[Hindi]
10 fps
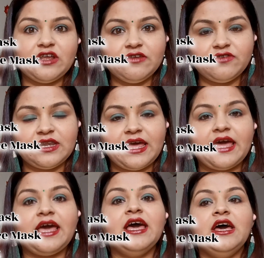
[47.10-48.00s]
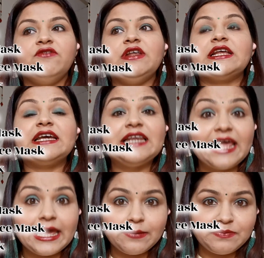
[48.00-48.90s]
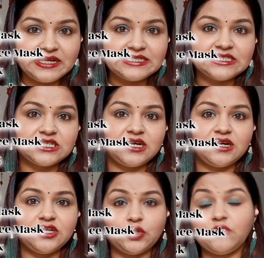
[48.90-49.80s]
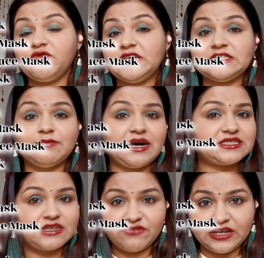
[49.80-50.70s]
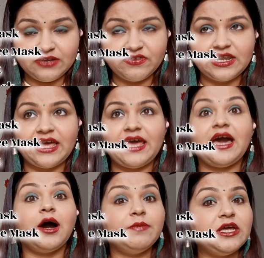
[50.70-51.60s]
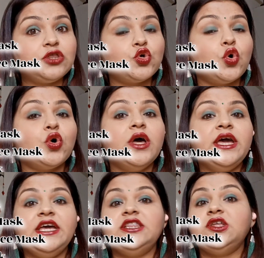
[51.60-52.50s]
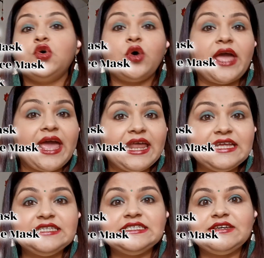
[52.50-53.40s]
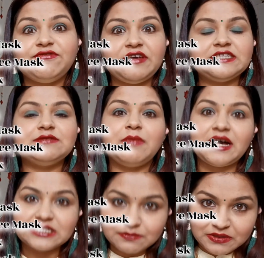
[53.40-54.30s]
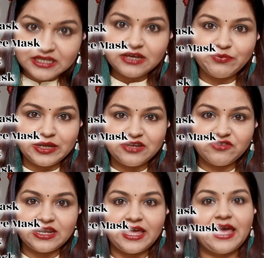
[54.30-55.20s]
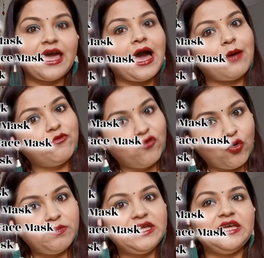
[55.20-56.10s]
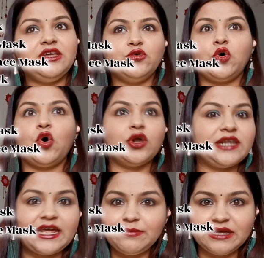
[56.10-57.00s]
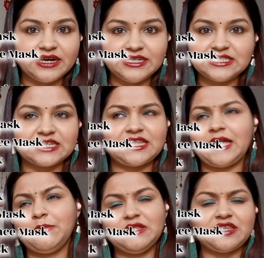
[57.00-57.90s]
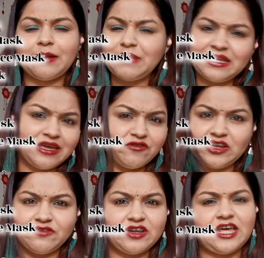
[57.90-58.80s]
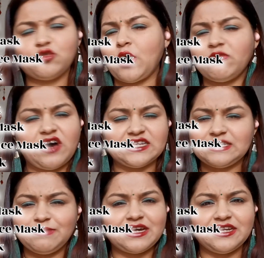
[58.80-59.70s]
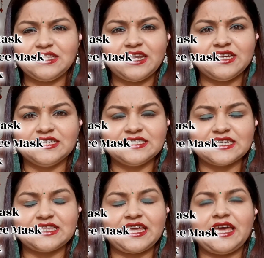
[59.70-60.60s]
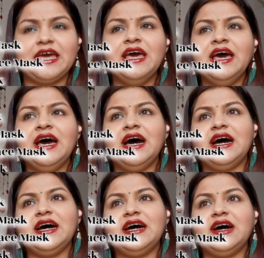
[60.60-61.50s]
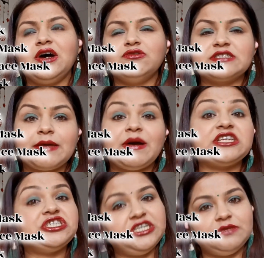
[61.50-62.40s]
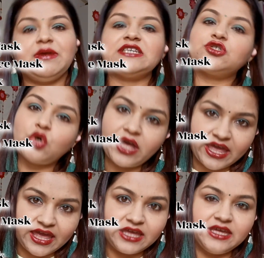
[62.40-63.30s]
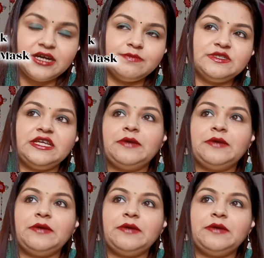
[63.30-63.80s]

अवेलेबल है फिर क्ले बेस्ड यू नो फेस मास्क अवेलेबल है अभी तो इन दिनों एलईडी फेस मास्क भी अवेलेबल है आप वो भी यू नो ऑनलाइन भी खरीद सकते हैं मिंत्रा में ही अवेलेबल है तो आप वहां से भी खरीदारी कर सकते हैं आ, उस उसके बाद शीट मास्क तो है ही कब